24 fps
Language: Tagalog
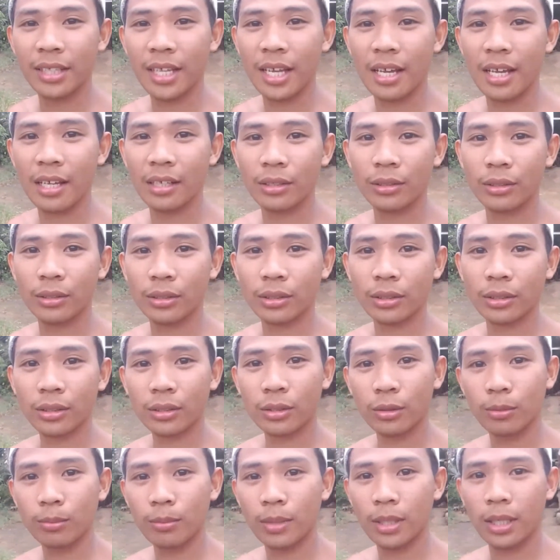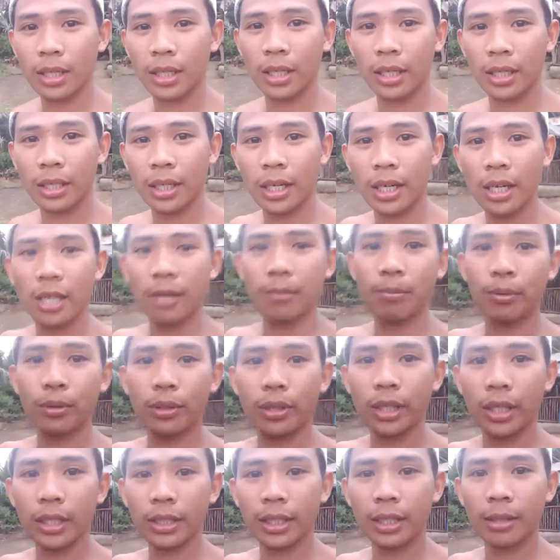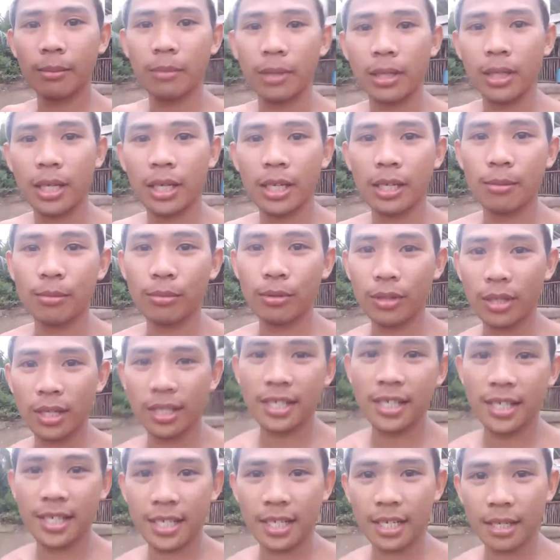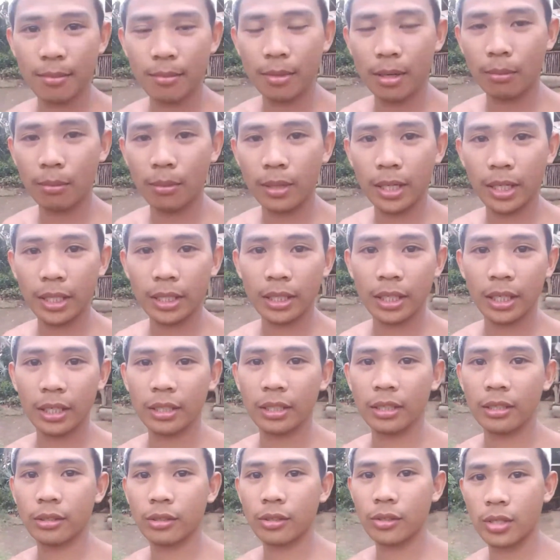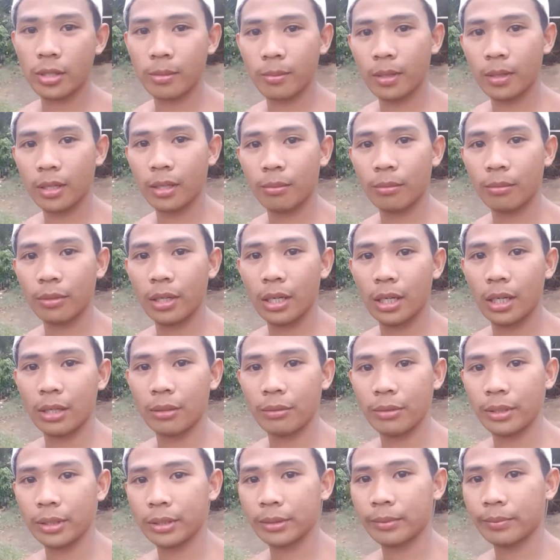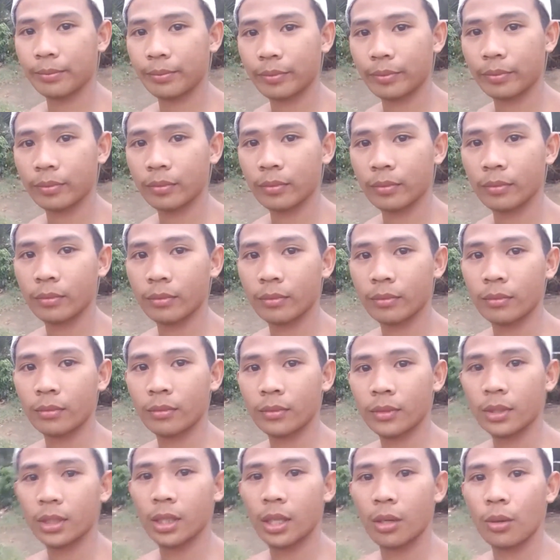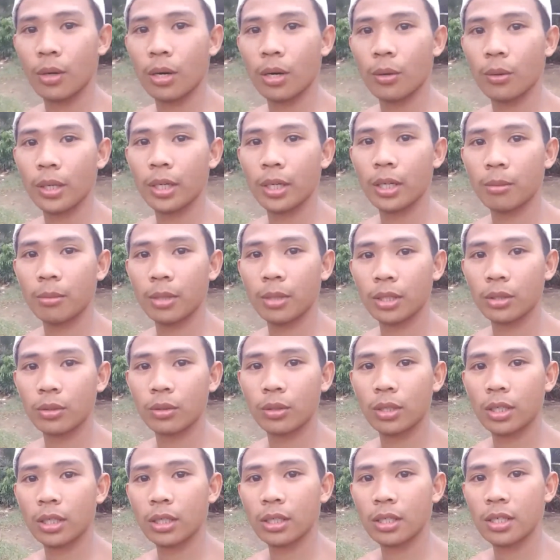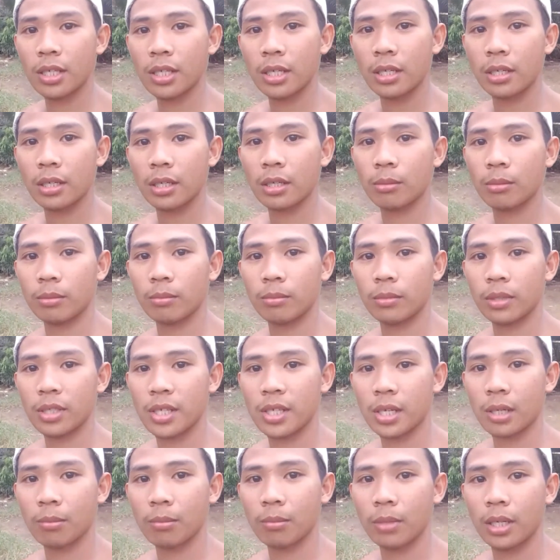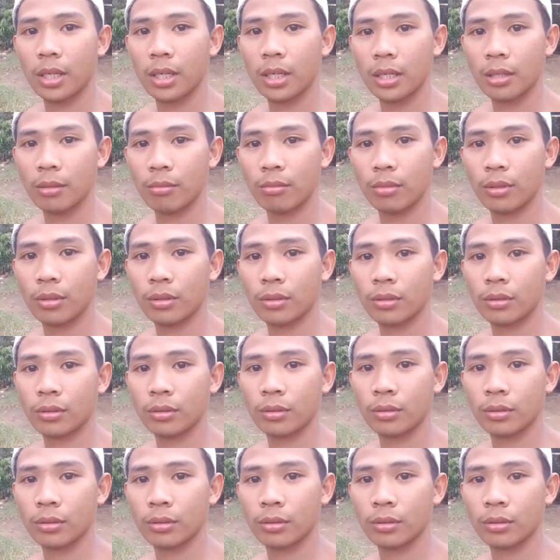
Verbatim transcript: Hindi ano, itong mga naipon nating balahibo guys, ibabalik natin to sa mga mulawin. Kawawa naman kulang na sila ng isang balahibo.